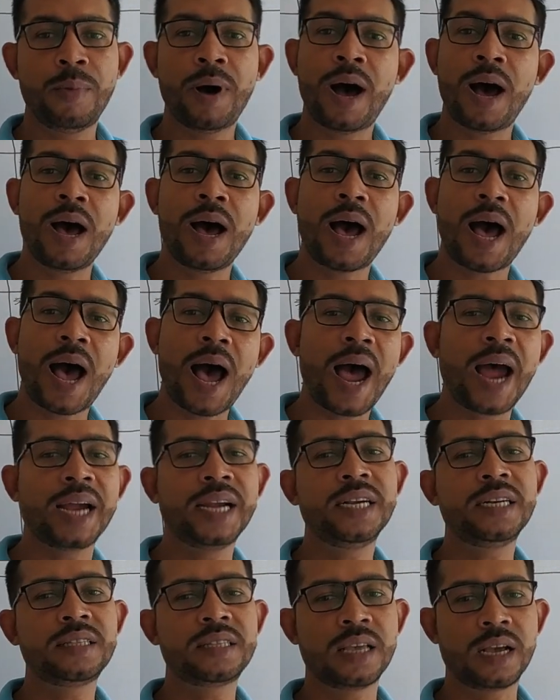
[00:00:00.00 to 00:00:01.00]
বা
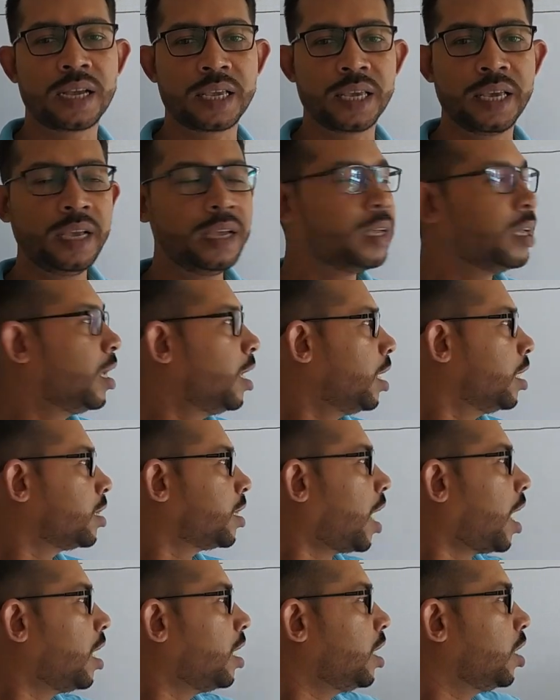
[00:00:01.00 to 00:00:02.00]
আইট থাকে
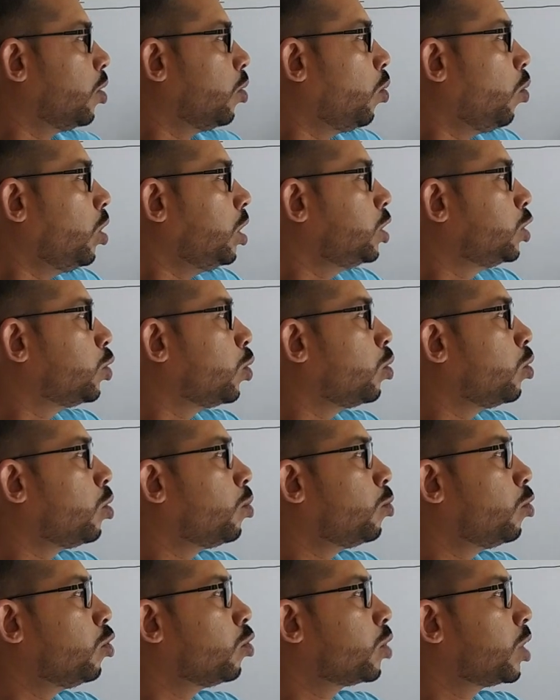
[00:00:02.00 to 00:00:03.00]
তাহলে ওই
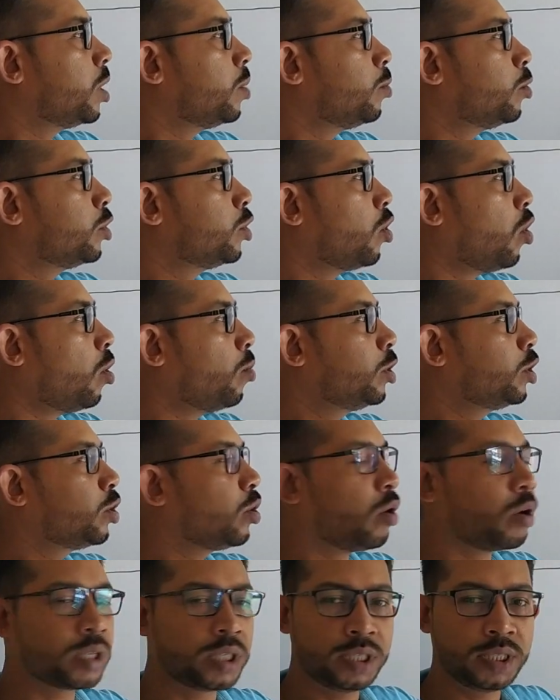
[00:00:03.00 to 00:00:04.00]
যৌগমূলকের মধ্যে
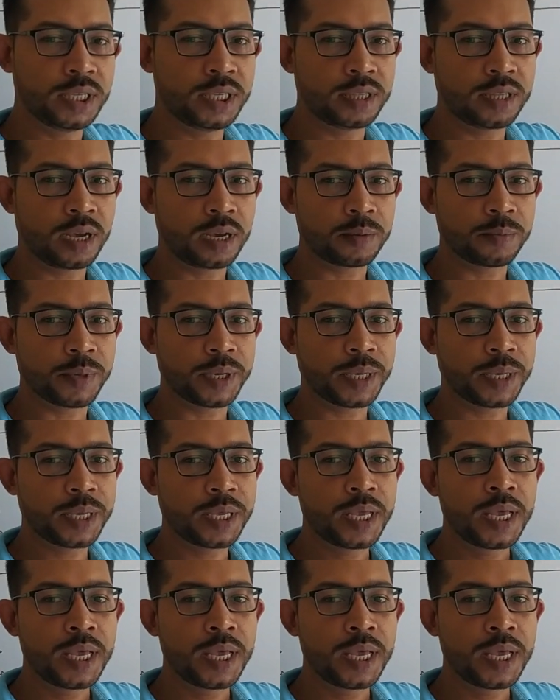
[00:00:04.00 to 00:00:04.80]
অবশ্য অক্সিজেন থাকবে